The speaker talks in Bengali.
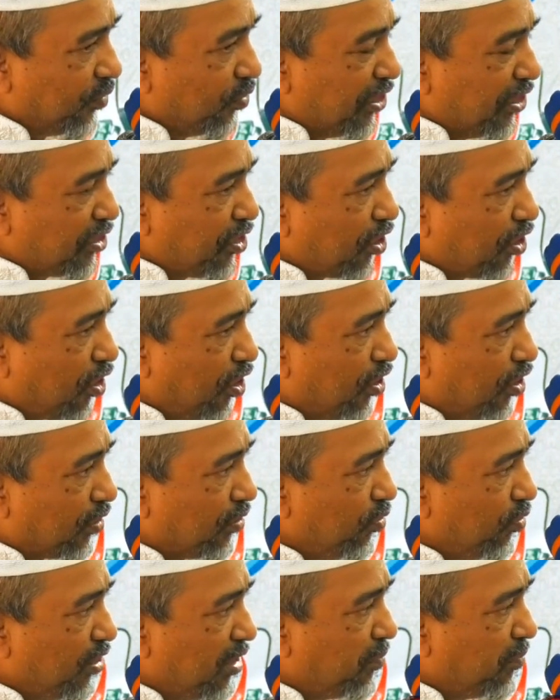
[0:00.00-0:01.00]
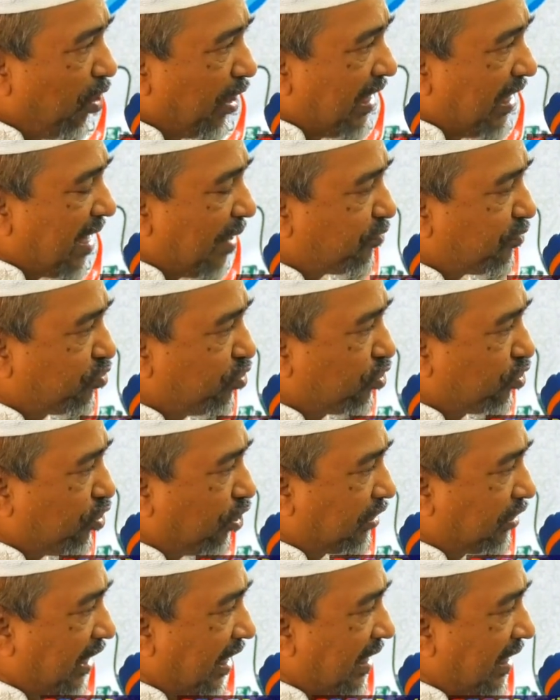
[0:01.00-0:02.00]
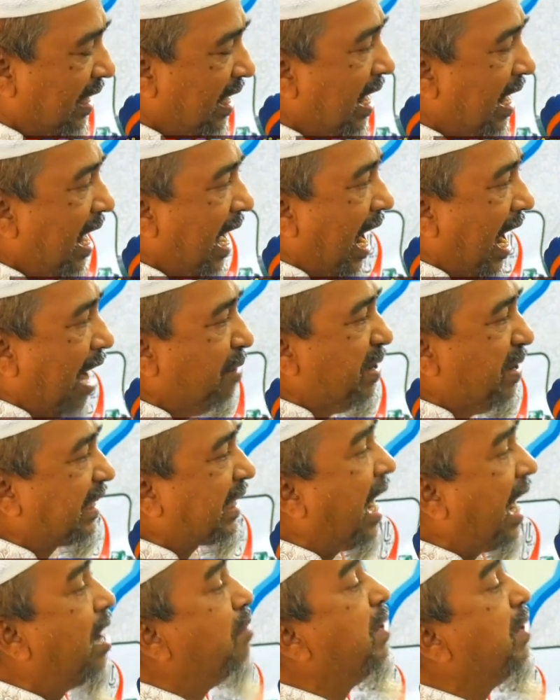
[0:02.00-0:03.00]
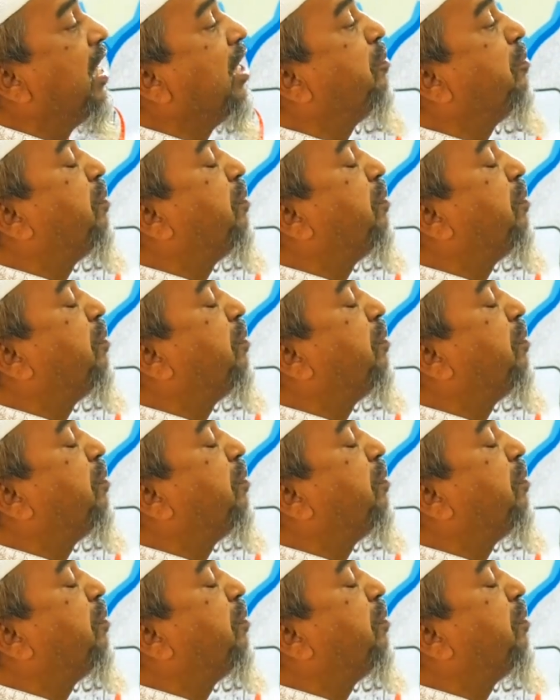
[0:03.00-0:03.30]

উনি যখন উনি বলেন আফসুস করতেন আমি কামেল